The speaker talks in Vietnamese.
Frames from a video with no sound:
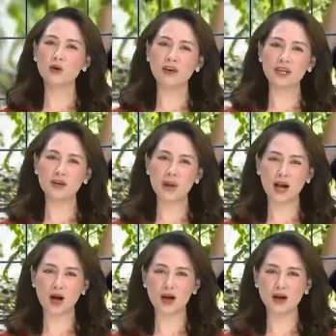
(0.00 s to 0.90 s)
Thưa quý vị, thưa
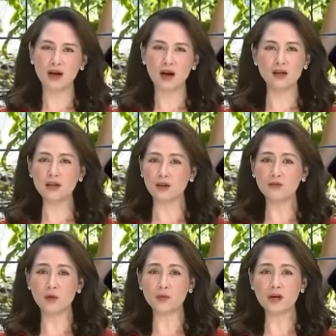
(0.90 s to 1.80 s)
bà con, ở
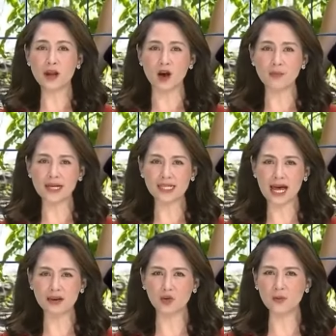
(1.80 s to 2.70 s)
những vùng đất đỏ ba
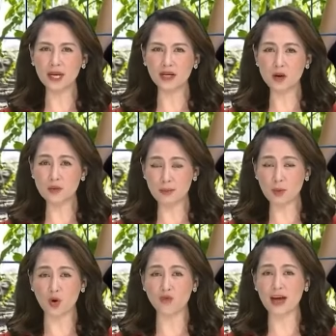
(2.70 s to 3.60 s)
gian của miền Đông
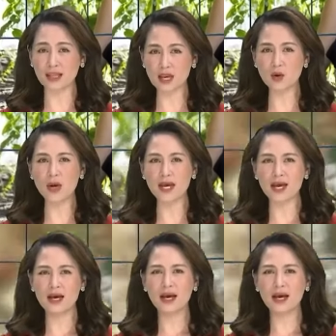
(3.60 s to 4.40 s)
Nam Bộ và Tây Nguyên,